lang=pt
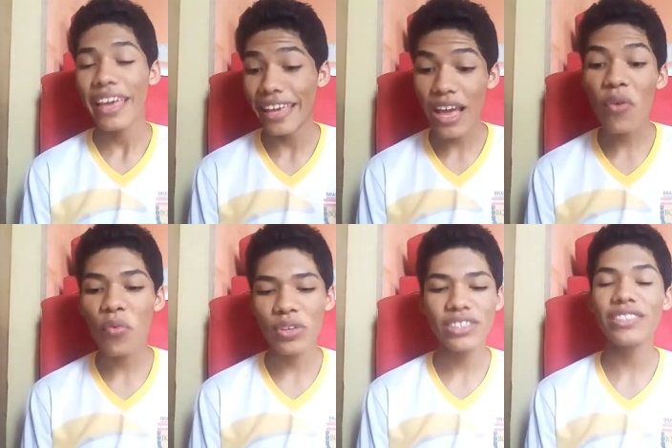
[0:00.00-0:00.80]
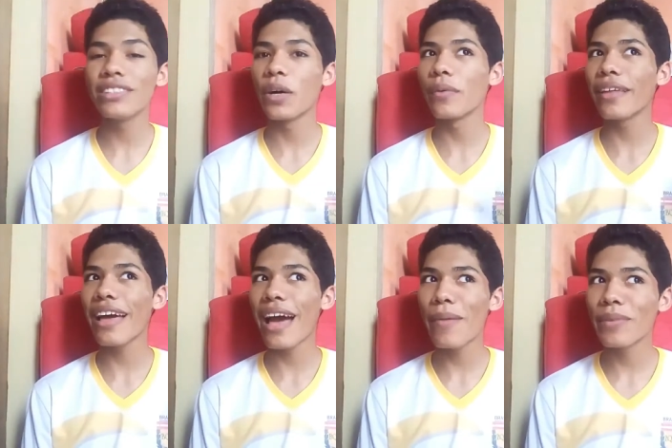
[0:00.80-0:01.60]
e alguns estão
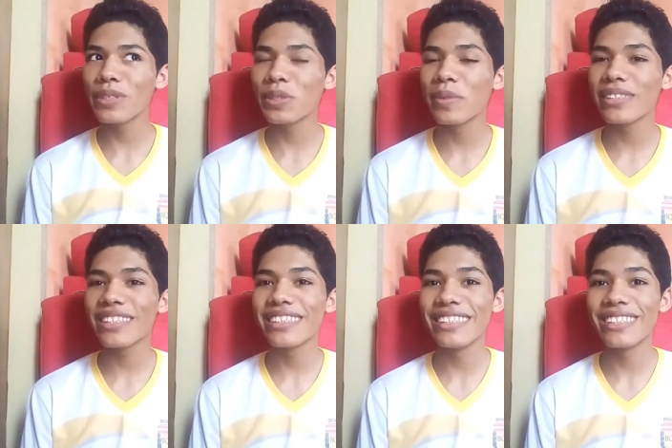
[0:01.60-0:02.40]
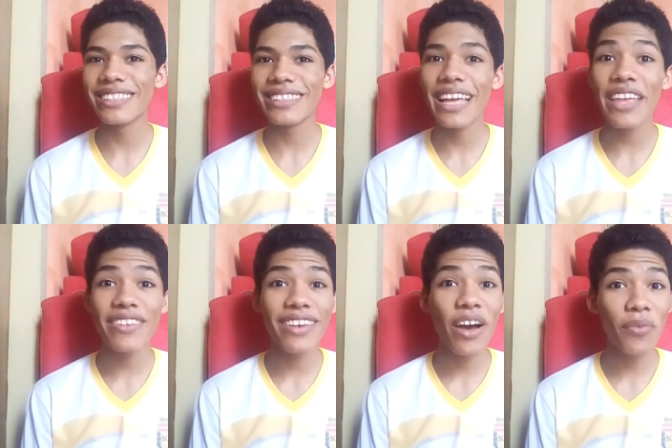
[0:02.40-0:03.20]
na Amazon, mas assim, tem,
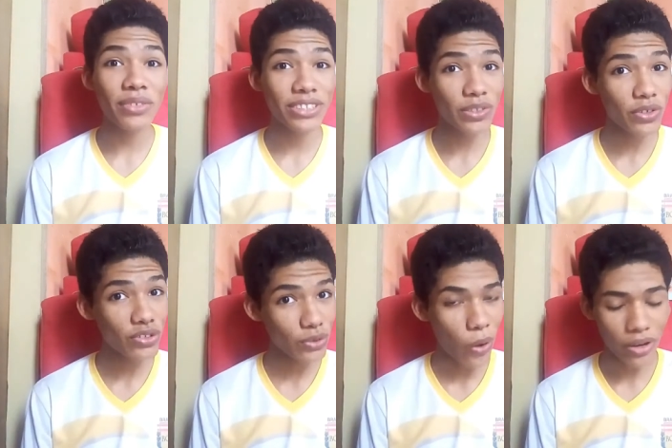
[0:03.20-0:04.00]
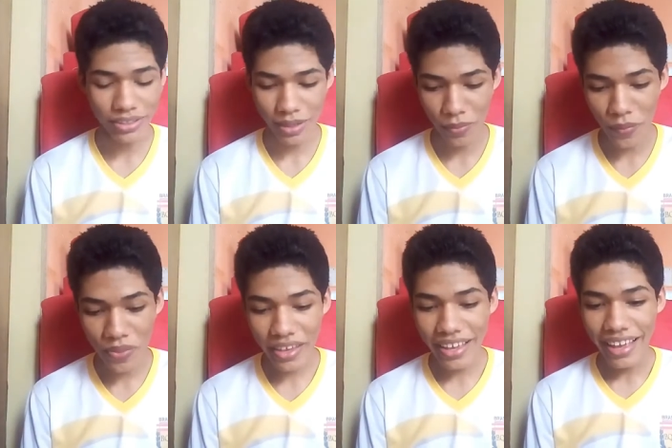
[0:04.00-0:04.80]
alguns estão em estoques, tá bom?
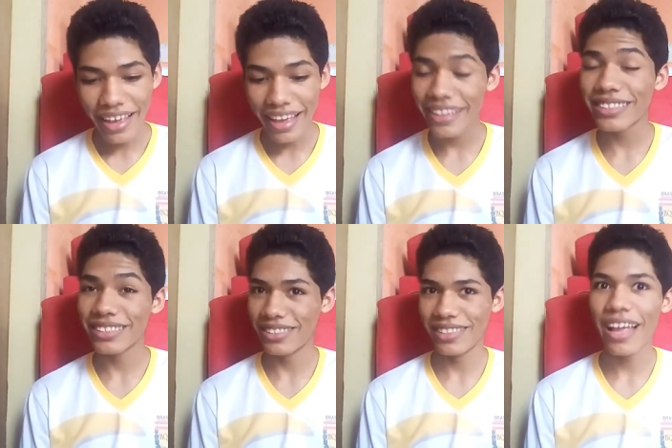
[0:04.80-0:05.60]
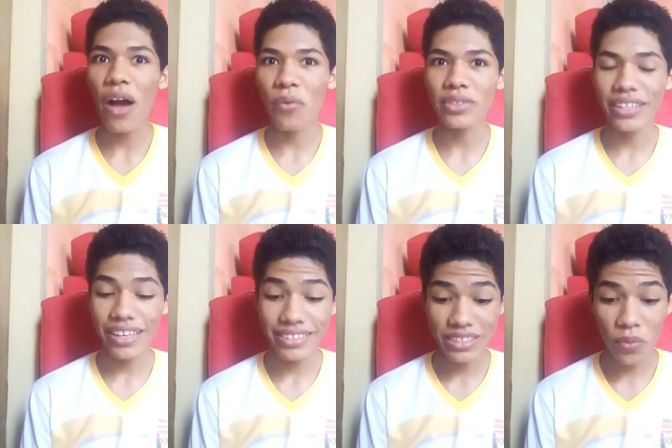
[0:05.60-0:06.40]
Alguns
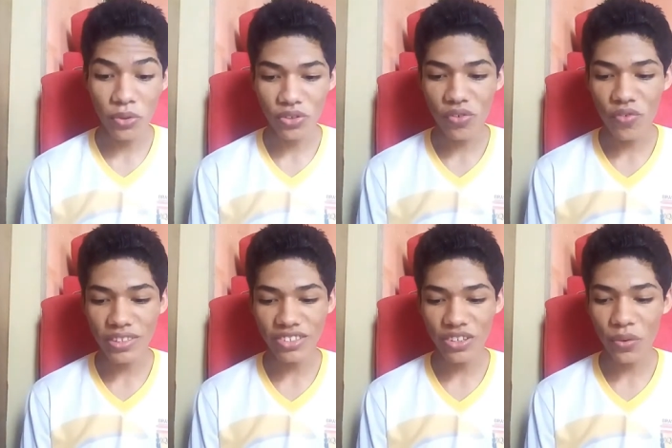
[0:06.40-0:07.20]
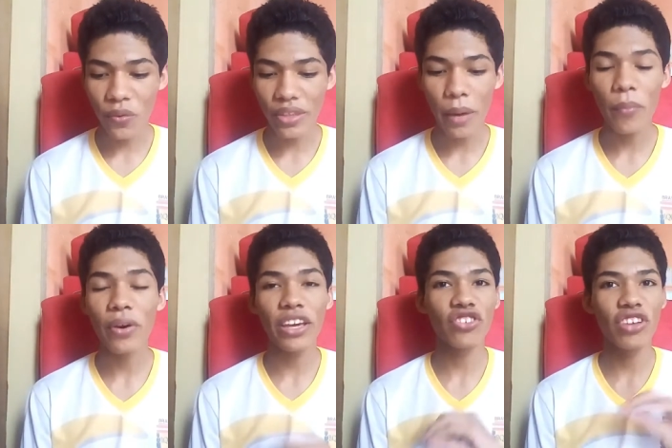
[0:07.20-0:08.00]
até são muito difíceis de encontrar
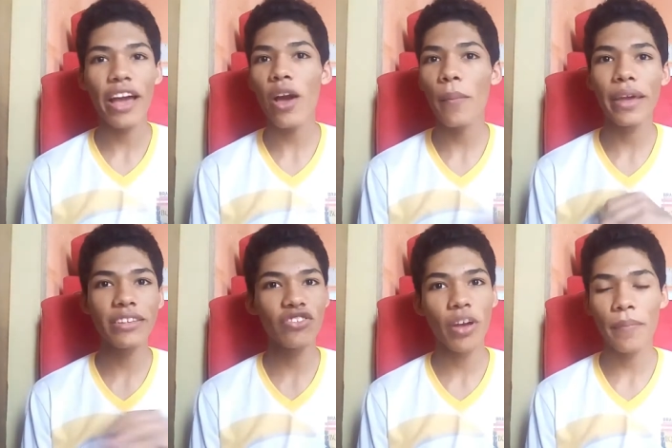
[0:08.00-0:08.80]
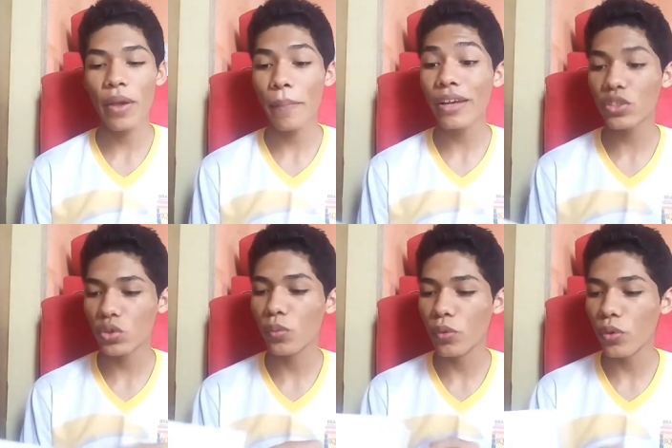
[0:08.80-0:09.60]
porque já realmente já, já
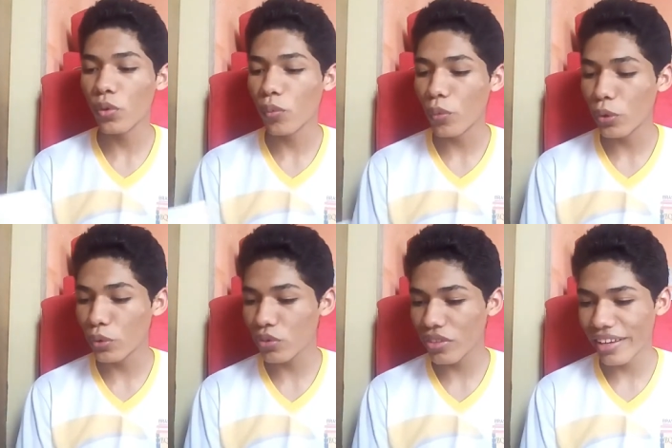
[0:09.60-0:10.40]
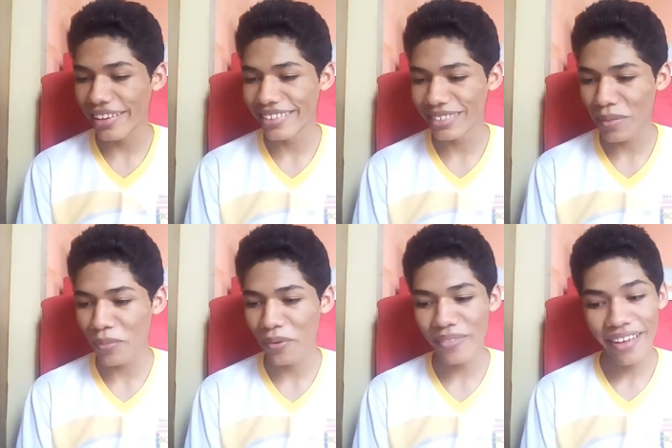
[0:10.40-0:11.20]
passou mu muitos deles, tá
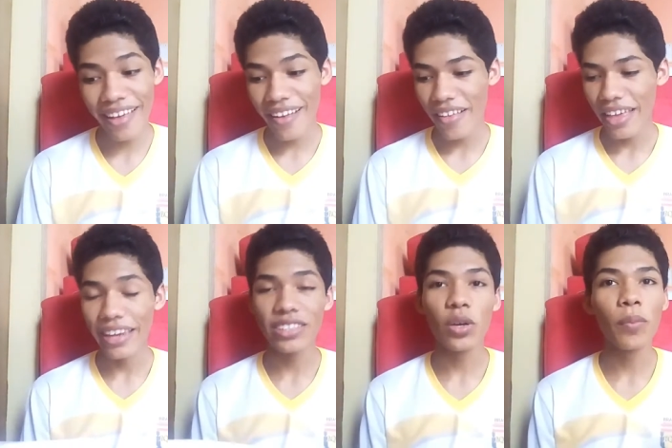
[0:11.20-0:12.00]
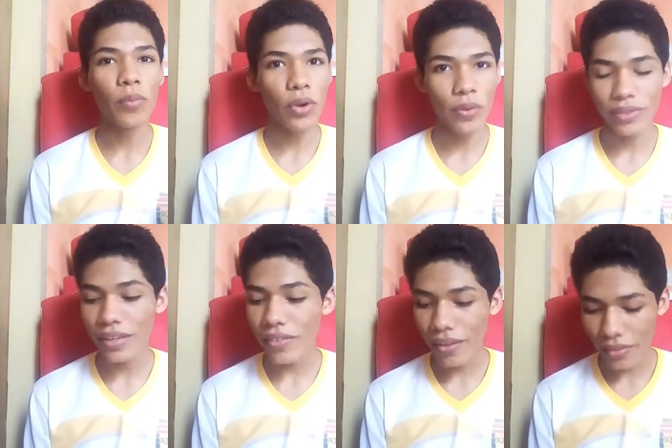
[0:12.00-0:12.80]
bom? Eles são um pouquinho
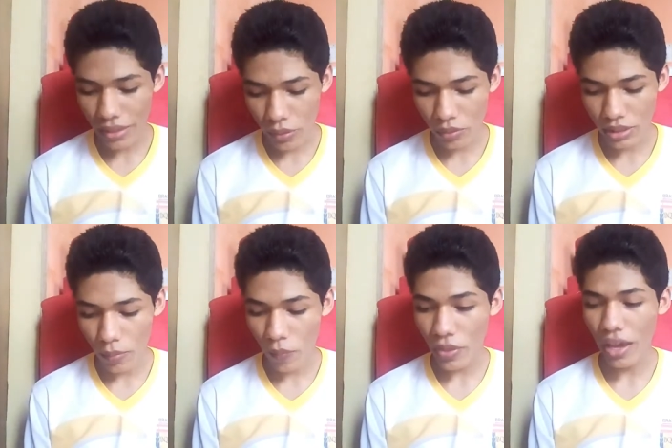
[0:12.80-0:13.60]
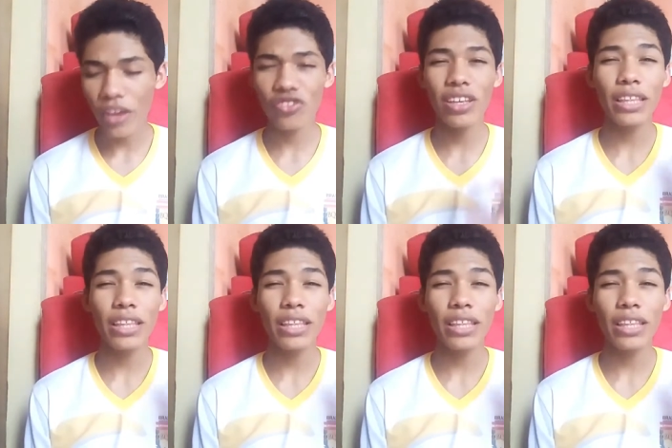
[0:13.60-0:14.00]
an antigos, tá bom? Acho que